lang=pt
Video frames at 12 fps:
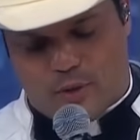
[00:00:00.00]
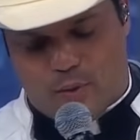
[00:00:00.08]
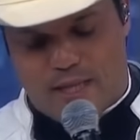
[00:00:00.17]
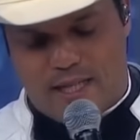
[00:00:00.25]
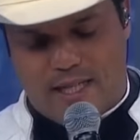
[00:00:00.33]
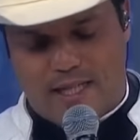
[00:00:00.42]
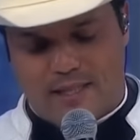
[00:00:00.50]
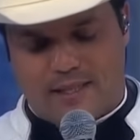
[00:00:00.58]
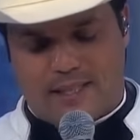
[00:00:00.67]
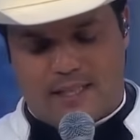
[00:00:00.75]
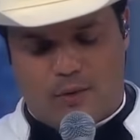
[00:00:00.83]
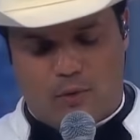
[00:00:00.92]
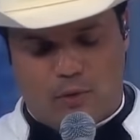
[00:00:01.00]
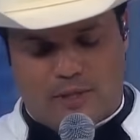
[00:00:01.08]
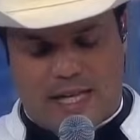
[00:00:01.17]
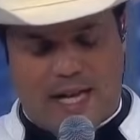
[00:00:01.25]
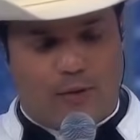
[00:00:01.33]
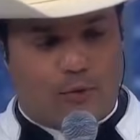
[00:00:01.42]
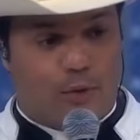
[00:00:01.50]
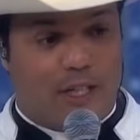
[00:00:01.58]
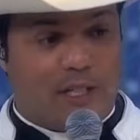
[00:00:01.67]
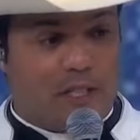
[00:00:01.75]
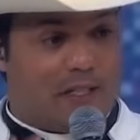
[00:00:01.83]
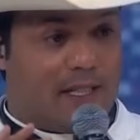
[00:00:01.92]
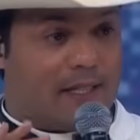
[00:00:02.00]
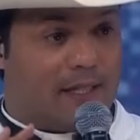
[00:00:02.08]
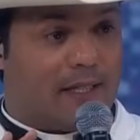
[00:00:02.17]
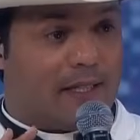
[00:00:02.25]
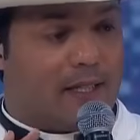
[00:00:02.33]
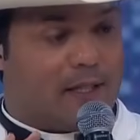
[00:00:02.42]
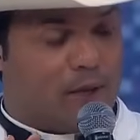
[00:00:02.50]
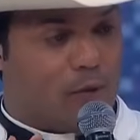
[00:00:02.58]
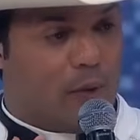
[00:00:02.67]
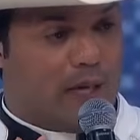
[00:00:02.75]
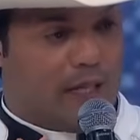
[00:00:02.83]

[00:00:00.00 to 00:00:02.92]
com aliança usaram durante 65